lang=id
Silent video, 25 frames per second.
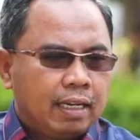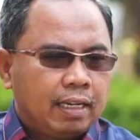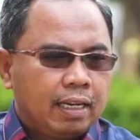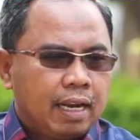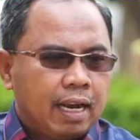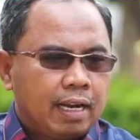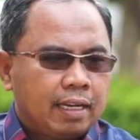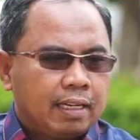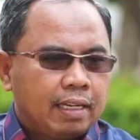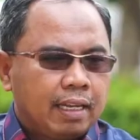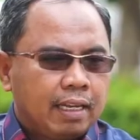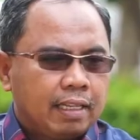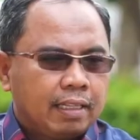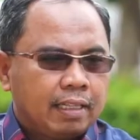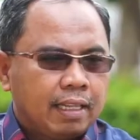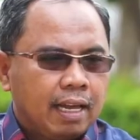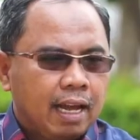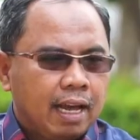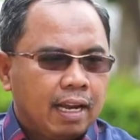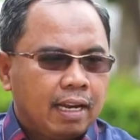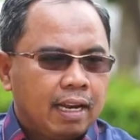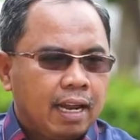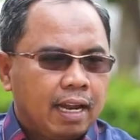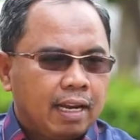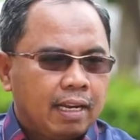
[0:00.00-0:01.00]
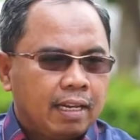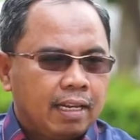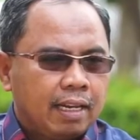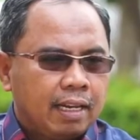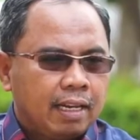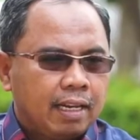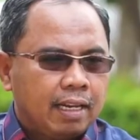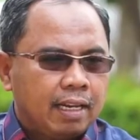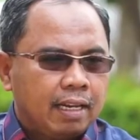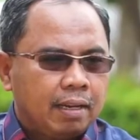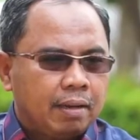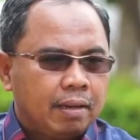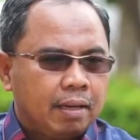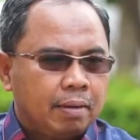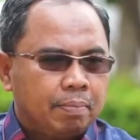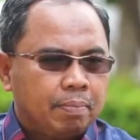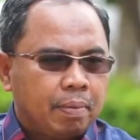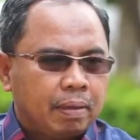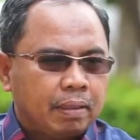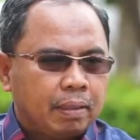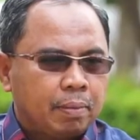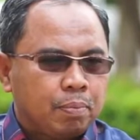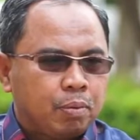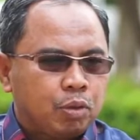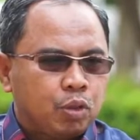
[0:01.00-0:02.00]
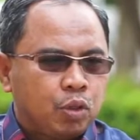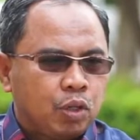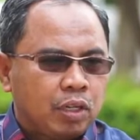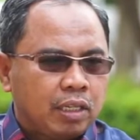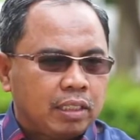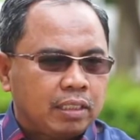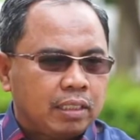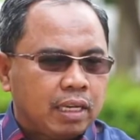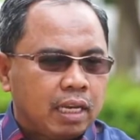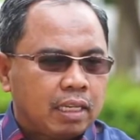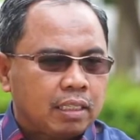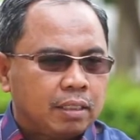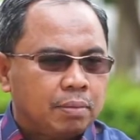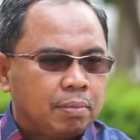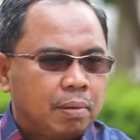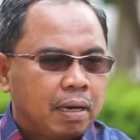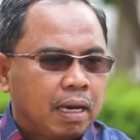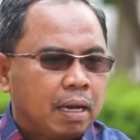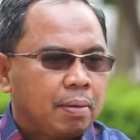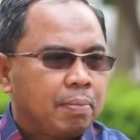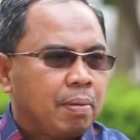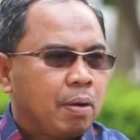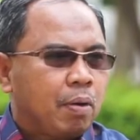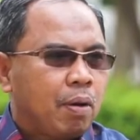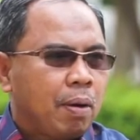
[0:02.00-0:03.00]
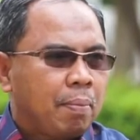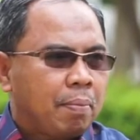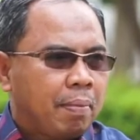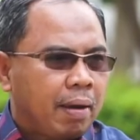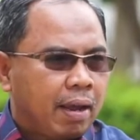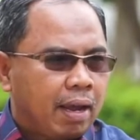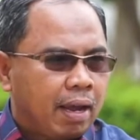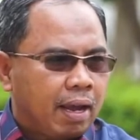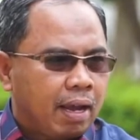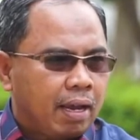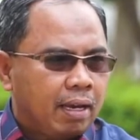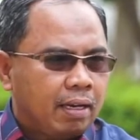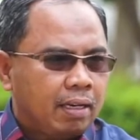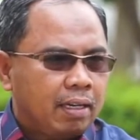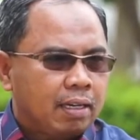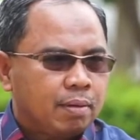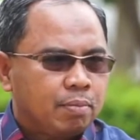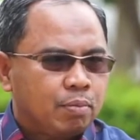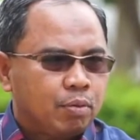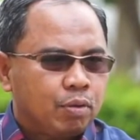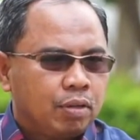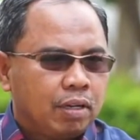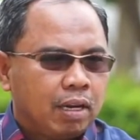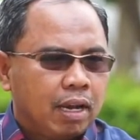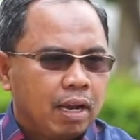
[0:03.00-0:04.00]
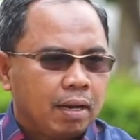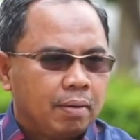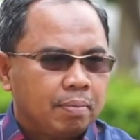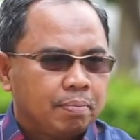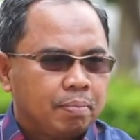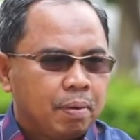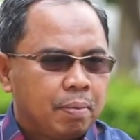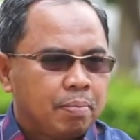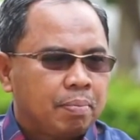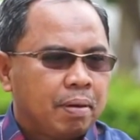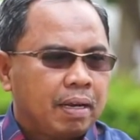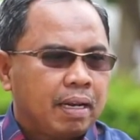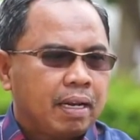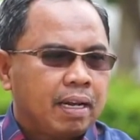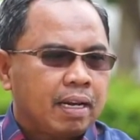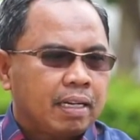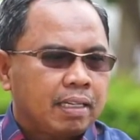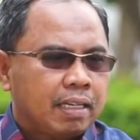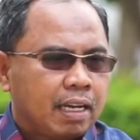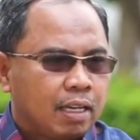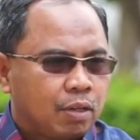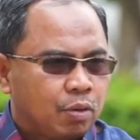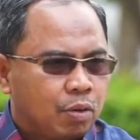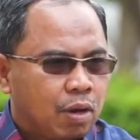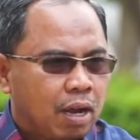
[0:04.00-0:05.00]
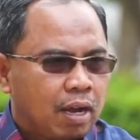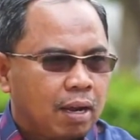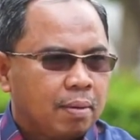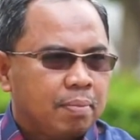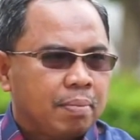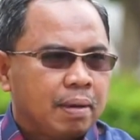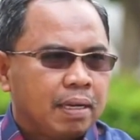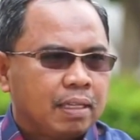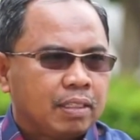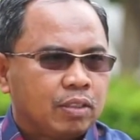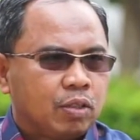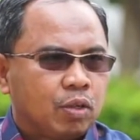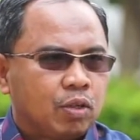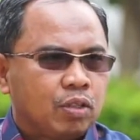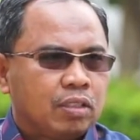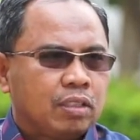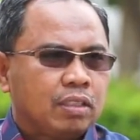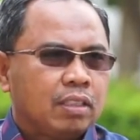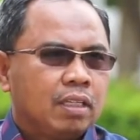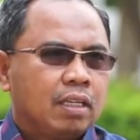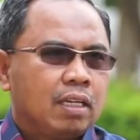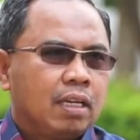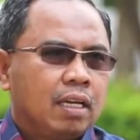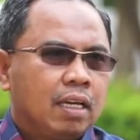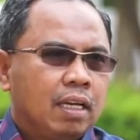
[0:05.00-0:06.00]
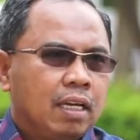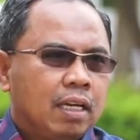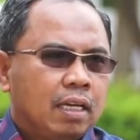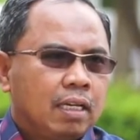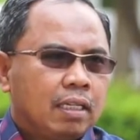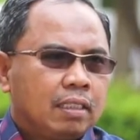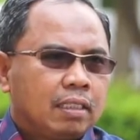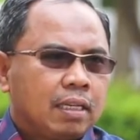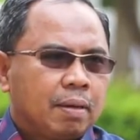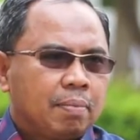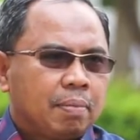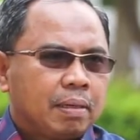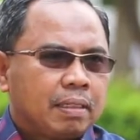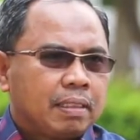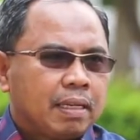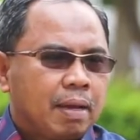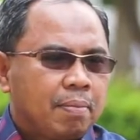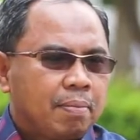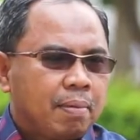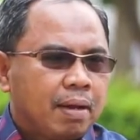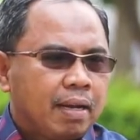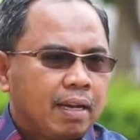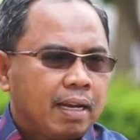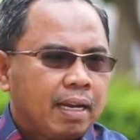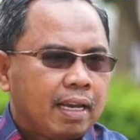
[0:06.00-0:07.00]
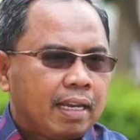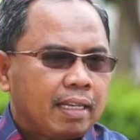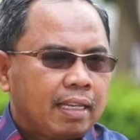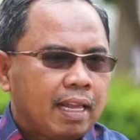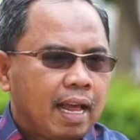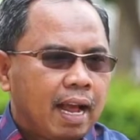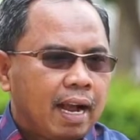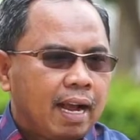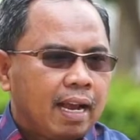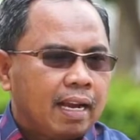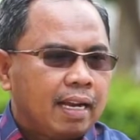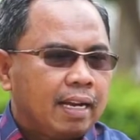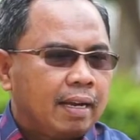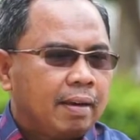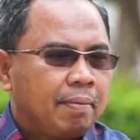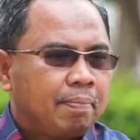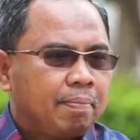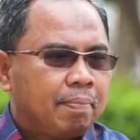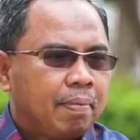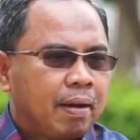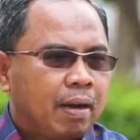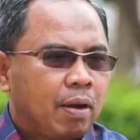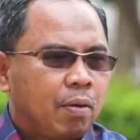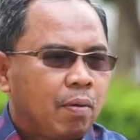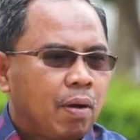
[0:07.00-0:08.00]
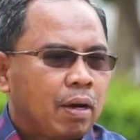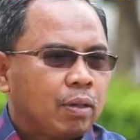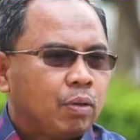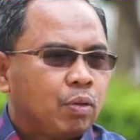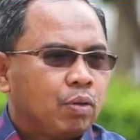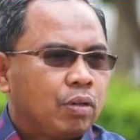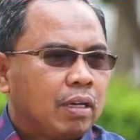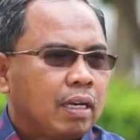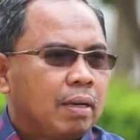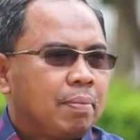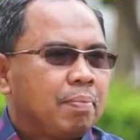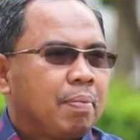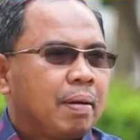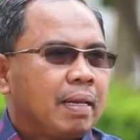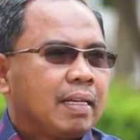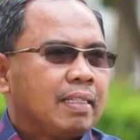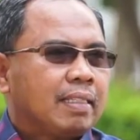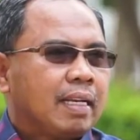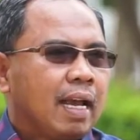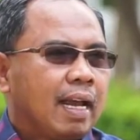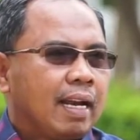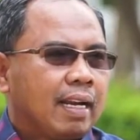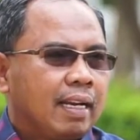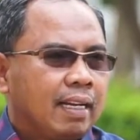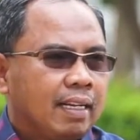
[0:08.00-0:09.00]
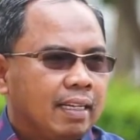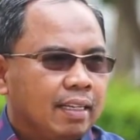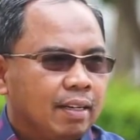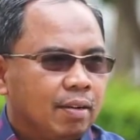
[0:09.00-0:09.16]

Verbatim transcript: Dan kita dari PT Pos Indonesia sebagai BUMN, kemudian pemberi kerja juga Kemensos sama-sama kita akan pada waktunya diperiksa nih